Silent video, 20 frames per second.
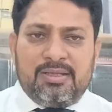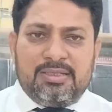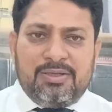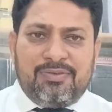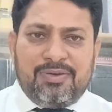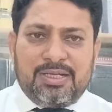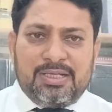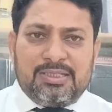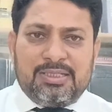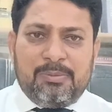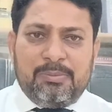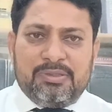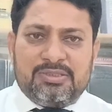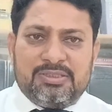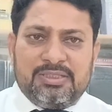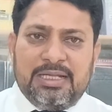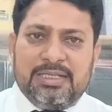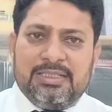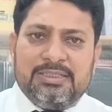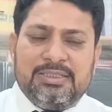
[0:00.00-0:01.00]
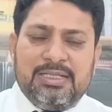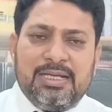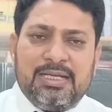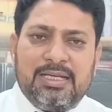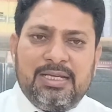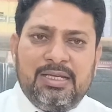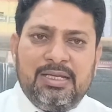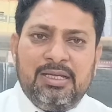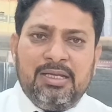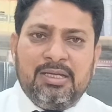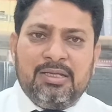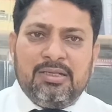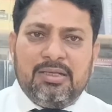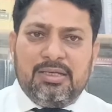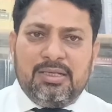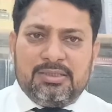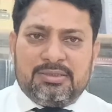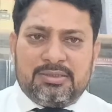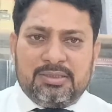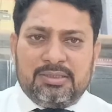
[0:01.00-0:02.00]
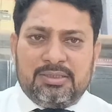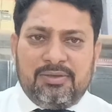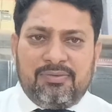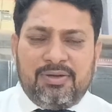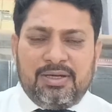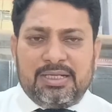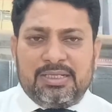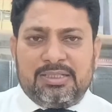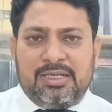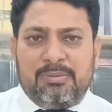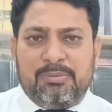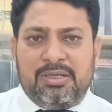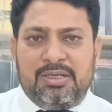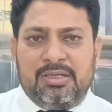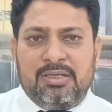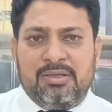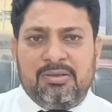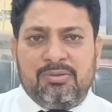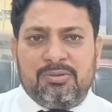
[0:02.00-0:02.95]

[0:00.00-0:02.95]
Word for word: दफ़ा किताबें सज़ा दी जाएगी इस दफ़ा किताबें